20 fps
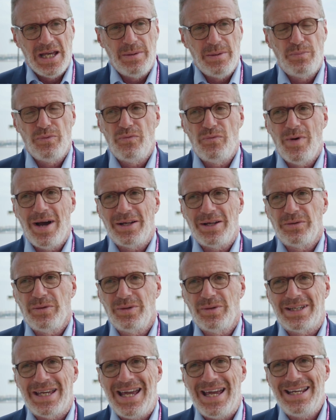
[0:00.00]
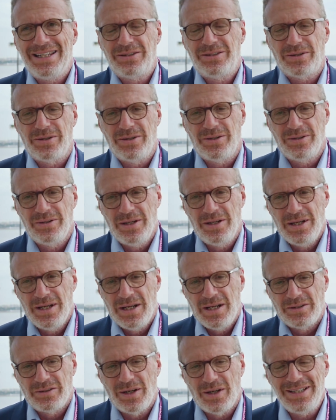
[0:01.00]
et pouvoir donc être euh,
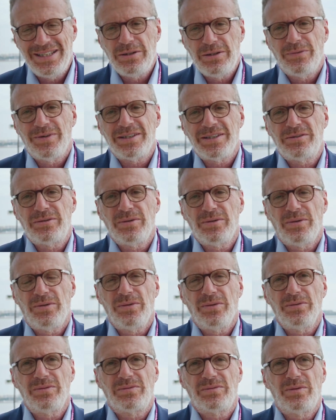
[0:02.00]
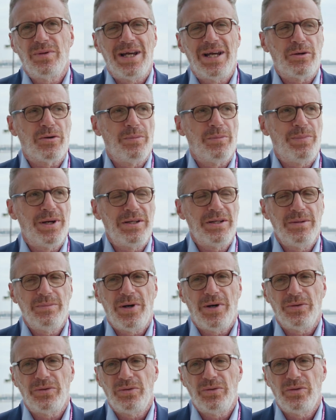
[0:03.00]
dans l'innovation de
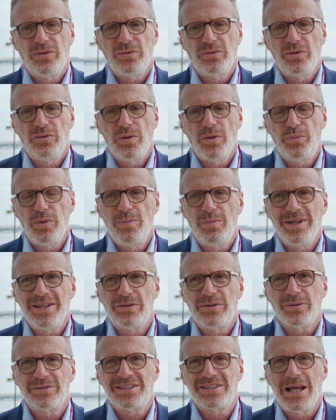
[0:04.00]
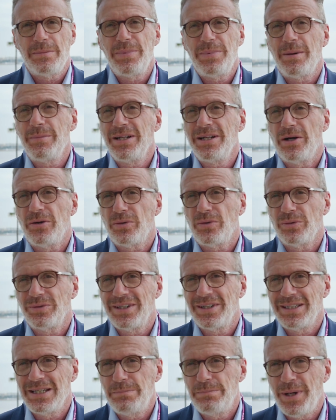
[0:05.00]
l'accompagnement de nos, publics. Donc cela permet de
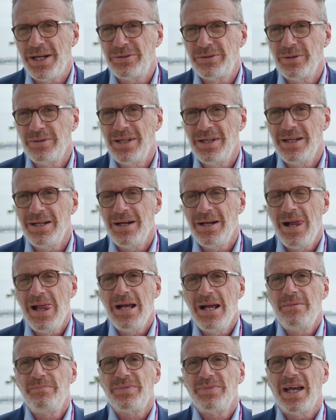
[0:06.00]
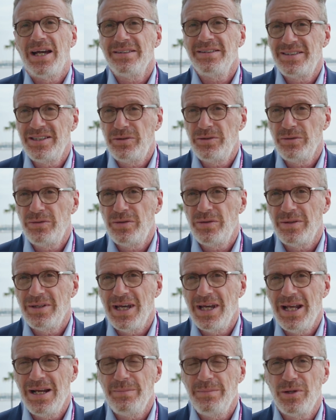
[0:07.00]
rencontrer des partenaires
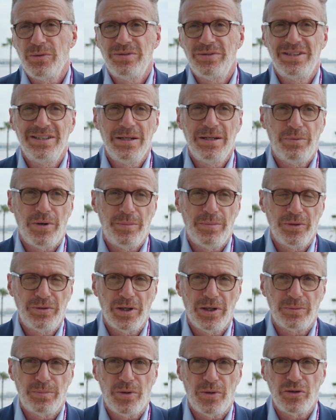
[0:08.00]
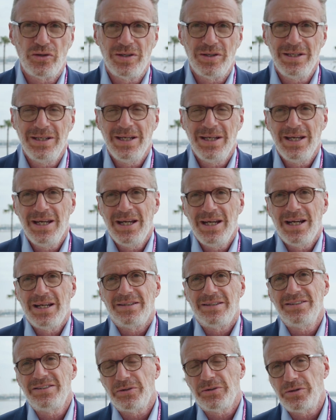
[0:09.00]
institutionnels, mais aussi des promoteurs de projets,
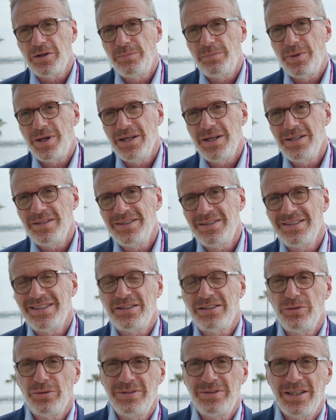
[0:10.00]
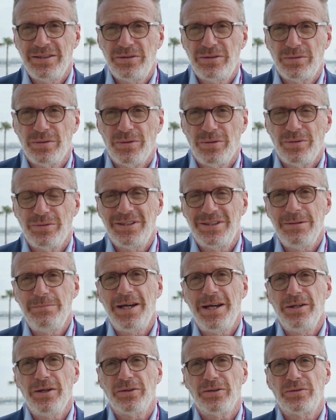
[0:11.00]
des entreprises, des associations, des
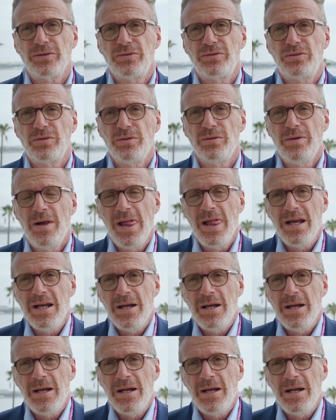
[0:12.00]
bailleurs sociaux.